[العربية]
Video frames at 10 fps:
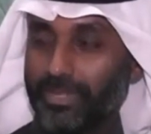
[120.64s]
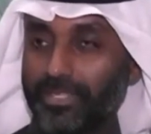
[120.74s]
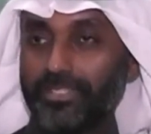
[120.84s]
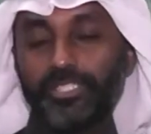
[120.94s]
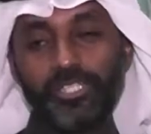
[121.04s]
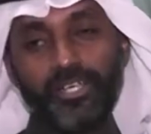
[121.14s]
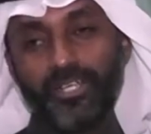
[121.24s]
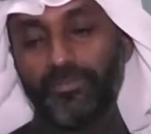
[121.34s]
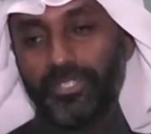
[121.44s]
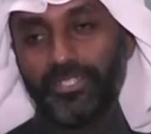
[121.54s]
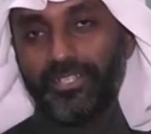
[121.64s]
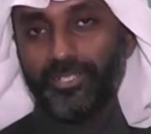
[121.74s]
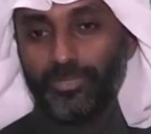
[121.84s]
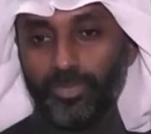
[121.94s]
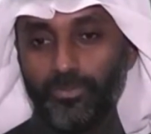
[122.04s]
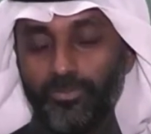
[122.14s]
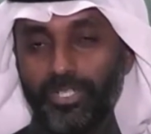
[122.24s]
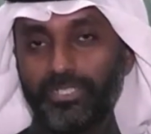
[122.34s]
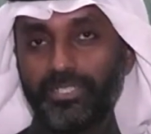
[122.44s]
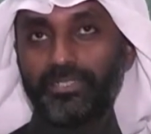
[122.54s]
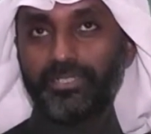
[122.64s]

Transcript: ان شاء الله باذن الله تكون مفاجاه